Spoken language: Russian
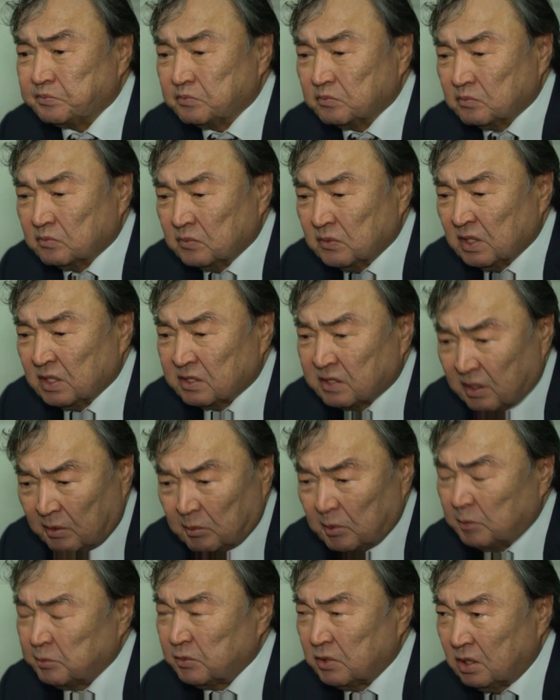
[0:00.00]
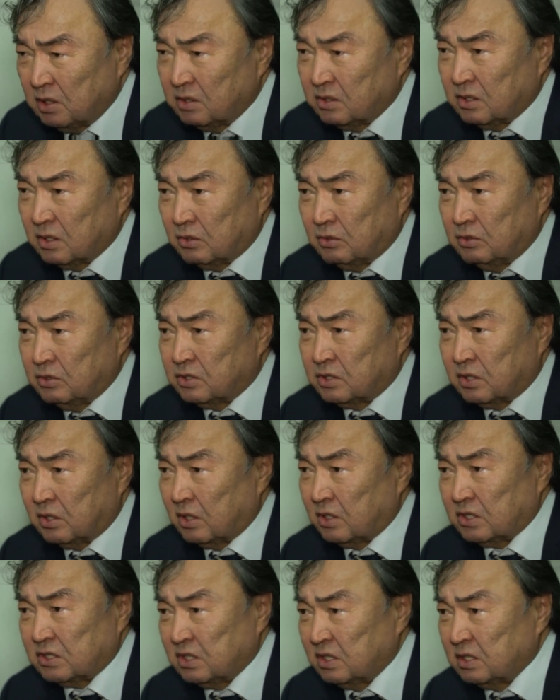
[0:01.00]
На самом деле такое
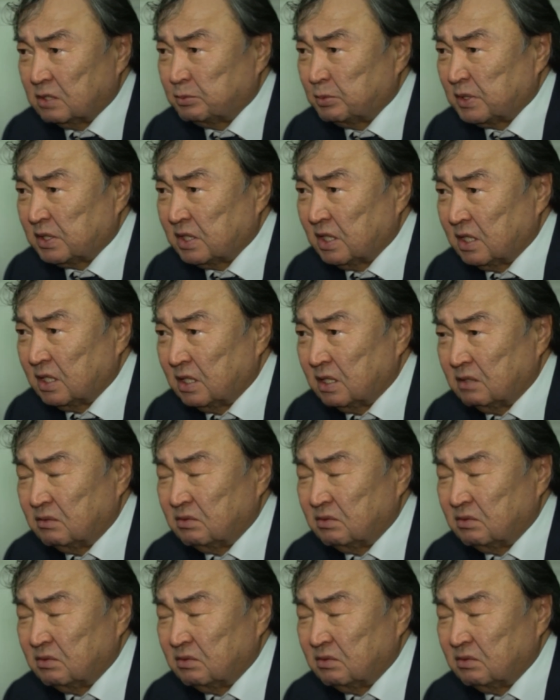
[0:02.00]
страшное испытание